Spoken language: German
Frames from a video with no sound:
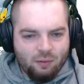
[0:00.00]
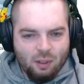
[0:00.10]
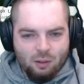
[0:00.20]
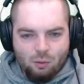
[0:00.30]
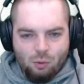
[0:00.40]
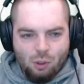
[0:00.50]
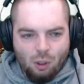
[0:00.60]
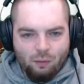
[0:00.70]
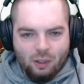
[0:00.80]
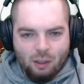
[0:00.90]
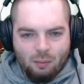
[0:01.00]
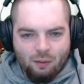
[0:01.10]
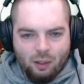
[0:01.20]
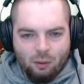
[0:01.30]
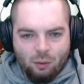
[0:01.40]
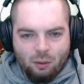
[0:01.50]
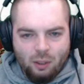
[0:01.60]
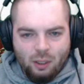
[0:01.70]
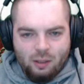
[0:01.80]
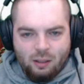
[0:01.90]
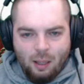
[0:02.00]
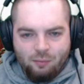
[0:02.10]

viele Zuschauer. Wir gehen mal weiter runter. Hier Escape